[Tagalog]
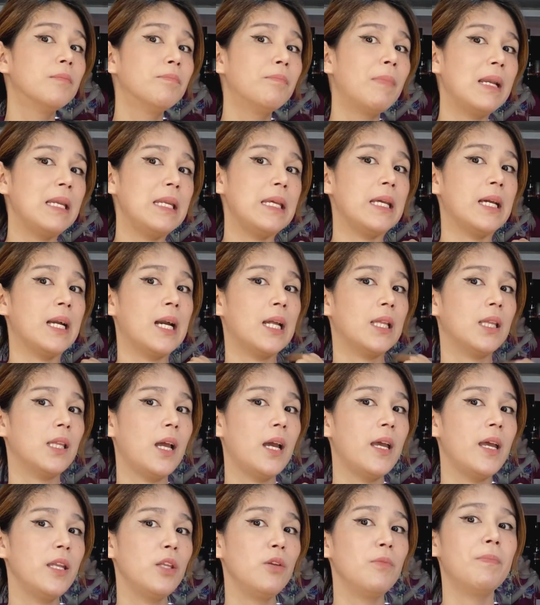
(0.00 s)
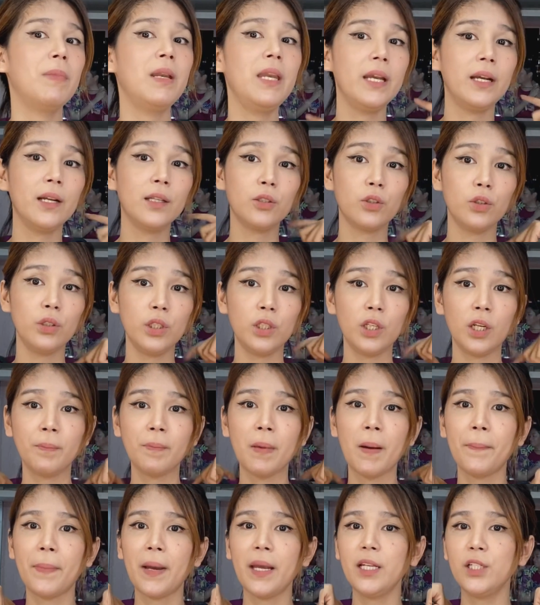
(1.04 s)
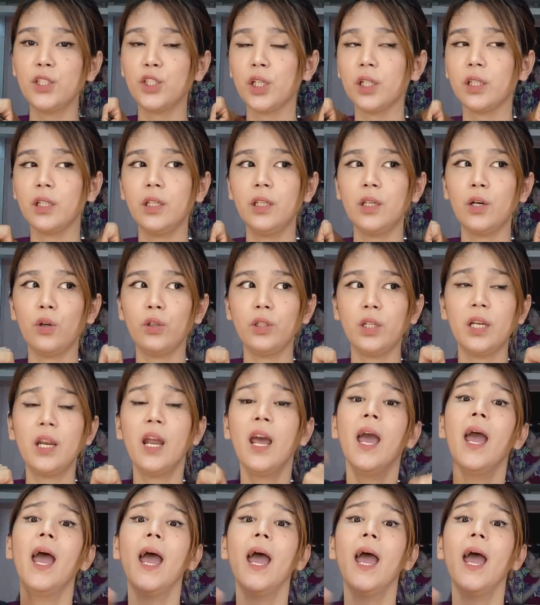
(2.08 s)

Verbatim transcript: balikat. Ayan, yung balikat ko dito. Nagpapa-inject din ako niyan.